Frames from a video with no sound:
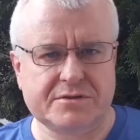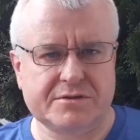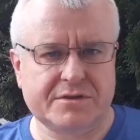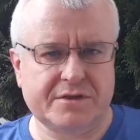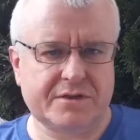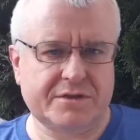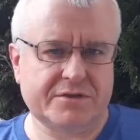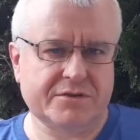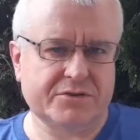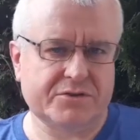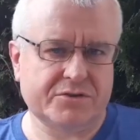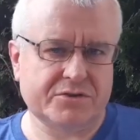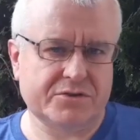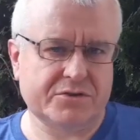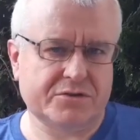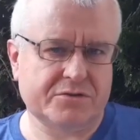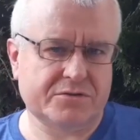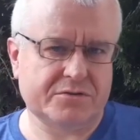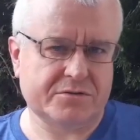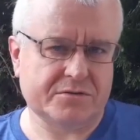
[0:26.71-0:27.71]
z
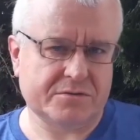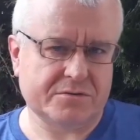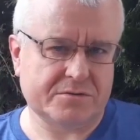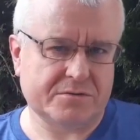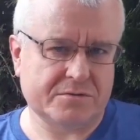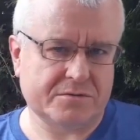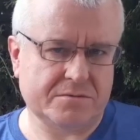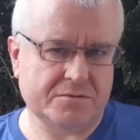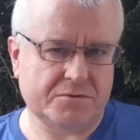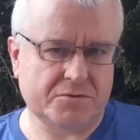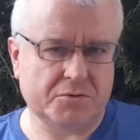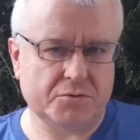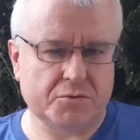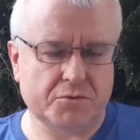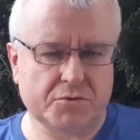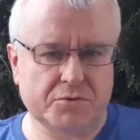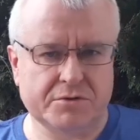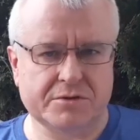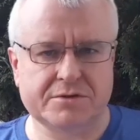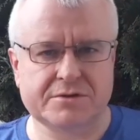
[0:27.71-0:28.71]
jakiejś e,
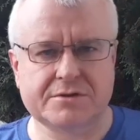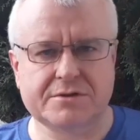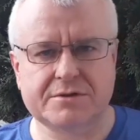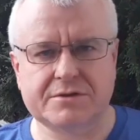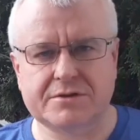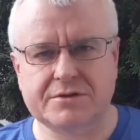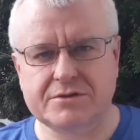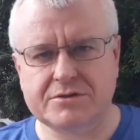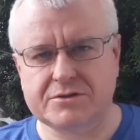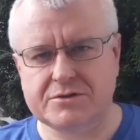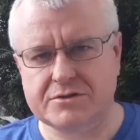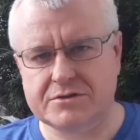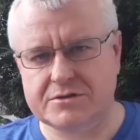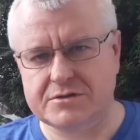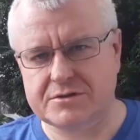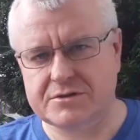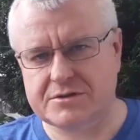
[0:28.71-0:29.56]
kulturystyki czy